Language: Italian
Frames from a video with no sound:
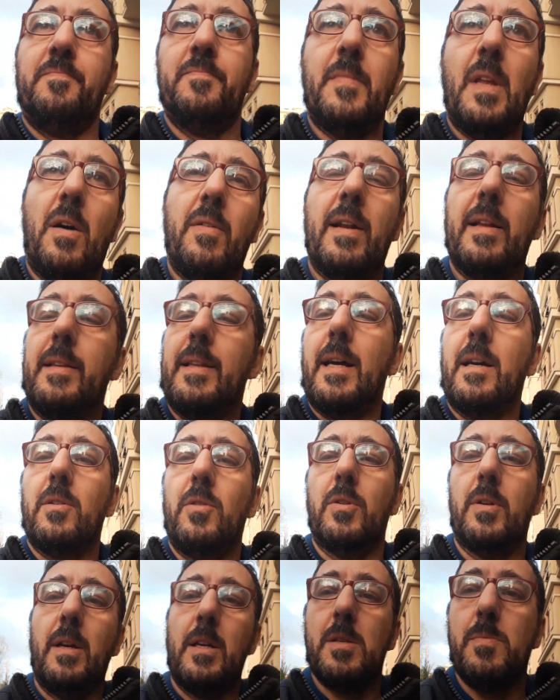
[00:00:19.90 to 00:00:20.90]
ha un
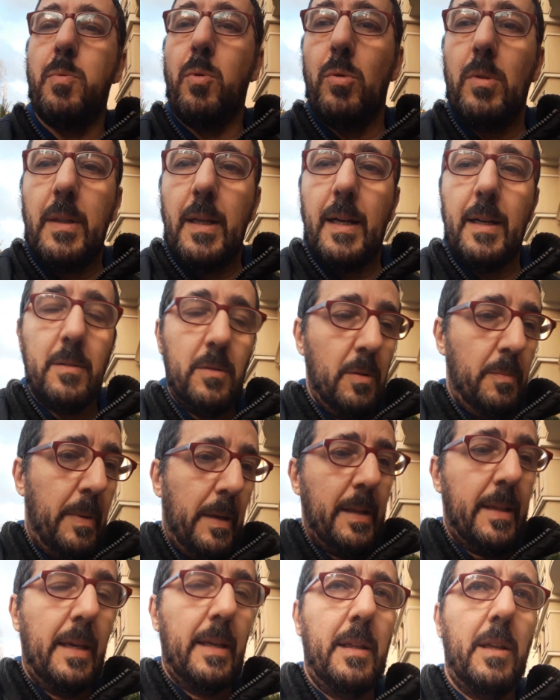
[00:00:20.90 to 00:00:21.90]
attacco che è spuntato.
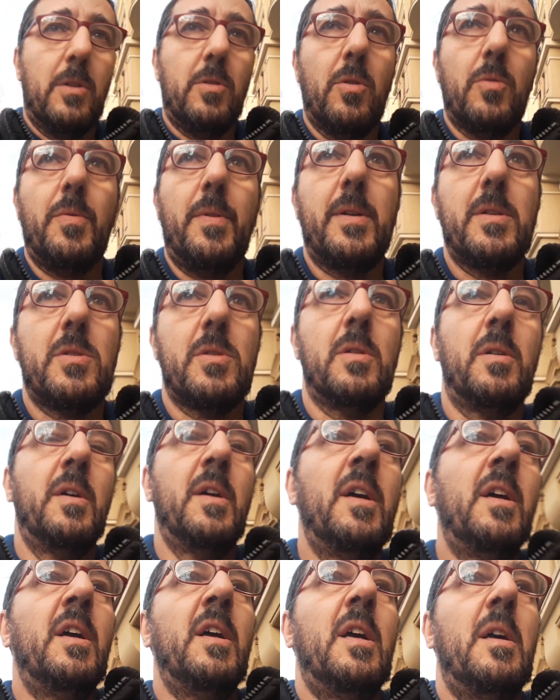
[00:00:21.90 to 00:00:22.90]
Perché dico questo?
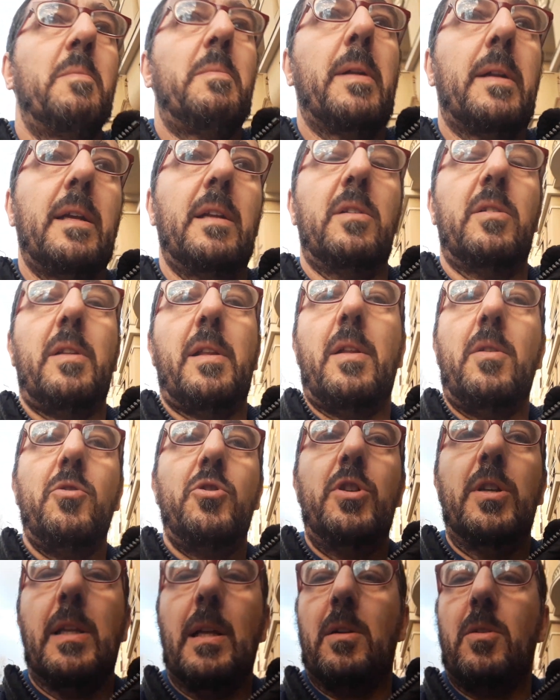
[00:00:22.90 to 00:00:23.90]
Perché non è
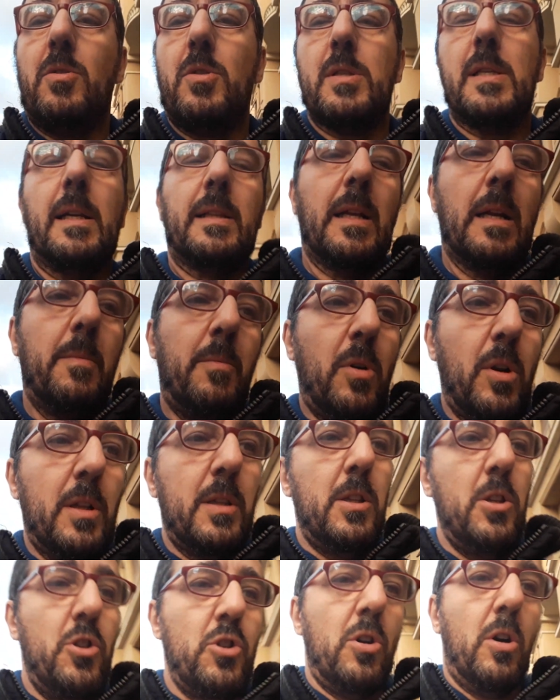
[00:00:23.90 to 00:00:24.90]
riuscita, nonostante la molle
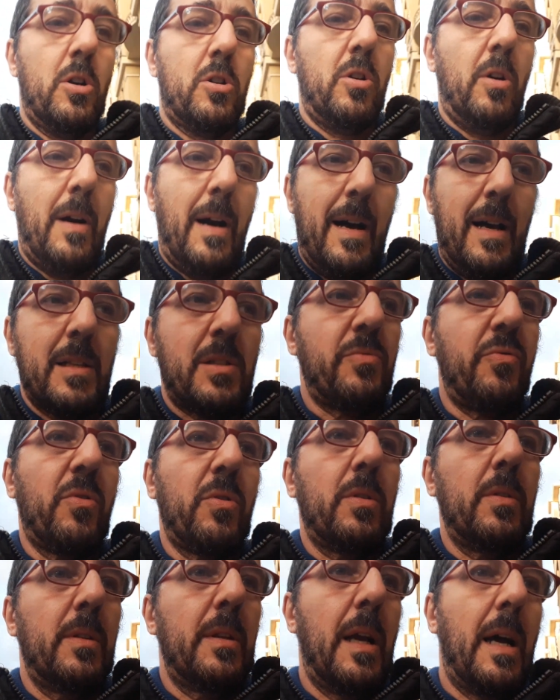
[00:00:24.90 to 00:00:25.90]
di gioco, a,
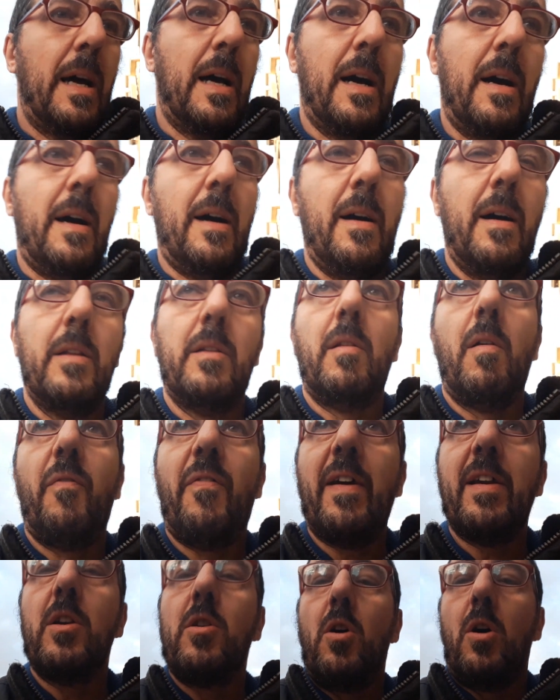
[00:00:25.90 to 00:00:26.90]
non fa
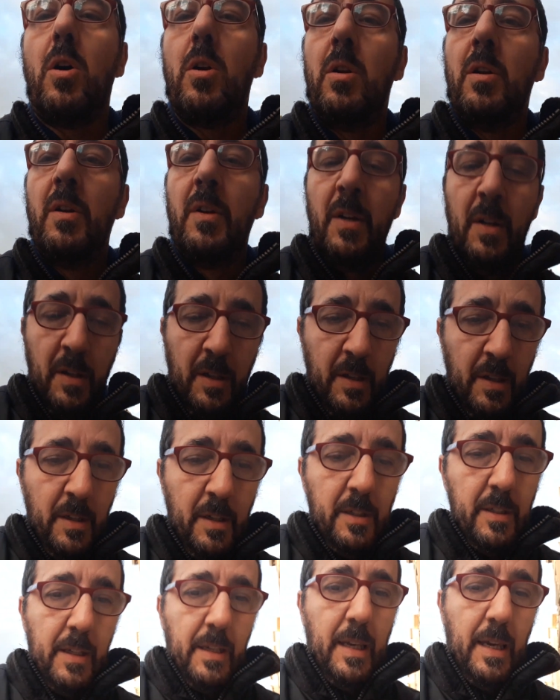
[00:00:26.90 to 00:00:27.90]
i gol
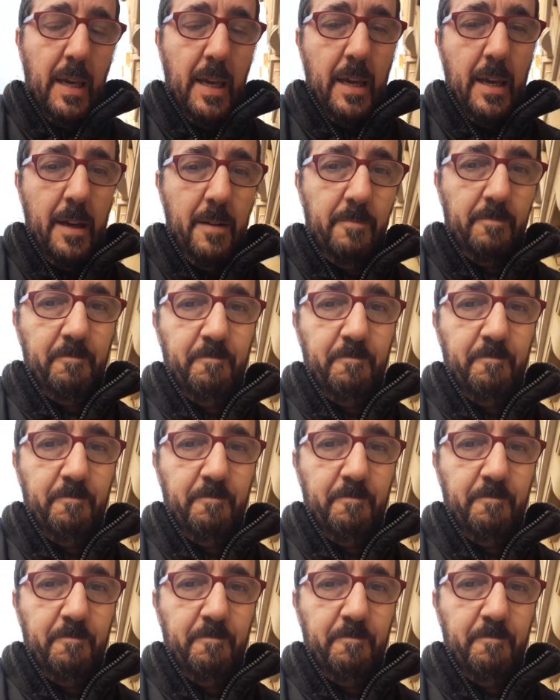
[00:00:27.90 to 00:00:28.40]
che,